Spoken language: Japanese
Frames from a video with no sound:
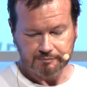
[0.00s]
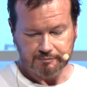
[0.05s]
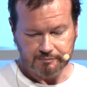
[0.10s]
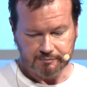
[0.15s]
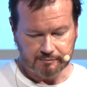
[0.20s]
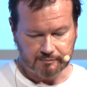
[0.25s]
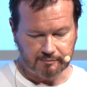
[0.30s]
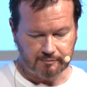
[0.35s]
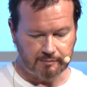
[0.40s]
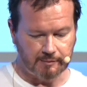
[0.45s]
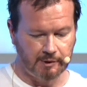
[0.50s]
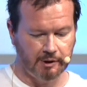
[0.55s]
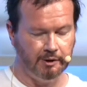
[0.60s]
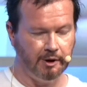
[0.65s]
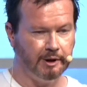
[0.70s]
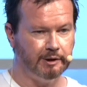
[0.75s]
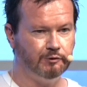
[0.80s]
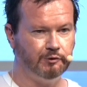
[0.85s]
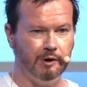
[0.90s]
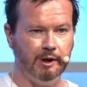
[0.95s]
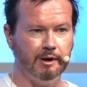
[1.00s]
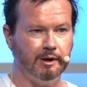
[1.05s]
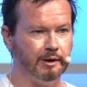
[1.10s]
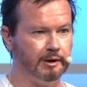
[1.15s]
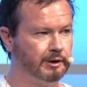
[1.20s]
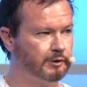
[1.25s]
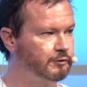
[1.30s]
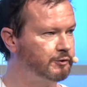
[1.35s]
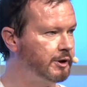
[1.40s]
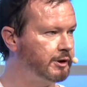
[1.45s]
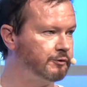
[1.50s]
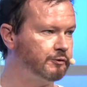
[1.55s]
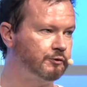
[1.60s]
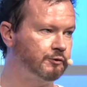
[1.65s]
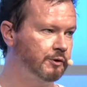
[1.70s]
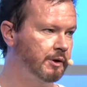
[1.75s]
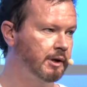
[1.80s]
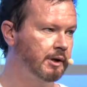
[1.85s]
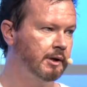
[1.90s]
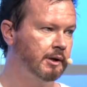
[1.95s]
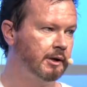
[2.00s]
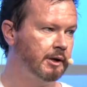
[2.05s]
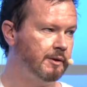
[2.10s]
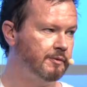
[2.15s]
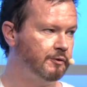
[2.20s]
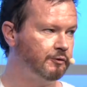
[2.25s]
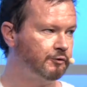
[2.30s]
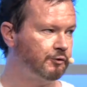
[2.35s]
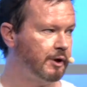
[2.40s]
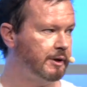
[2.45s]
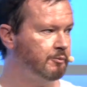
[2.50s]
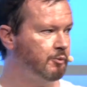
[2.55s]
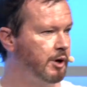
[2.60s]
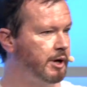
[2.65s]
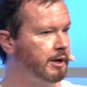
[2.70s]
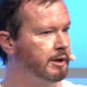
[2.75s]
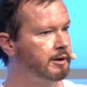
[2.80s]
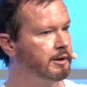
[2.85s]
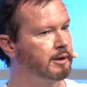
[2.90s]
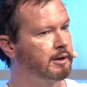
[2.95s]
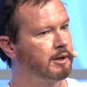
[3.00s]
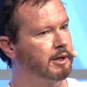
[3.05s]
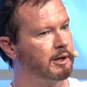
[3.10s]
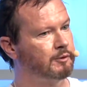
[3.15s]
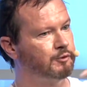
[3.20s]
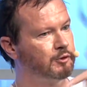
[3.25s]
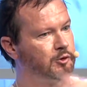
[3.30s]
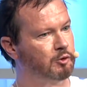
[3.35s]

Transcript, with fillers: 木も森林と同じような形で存在している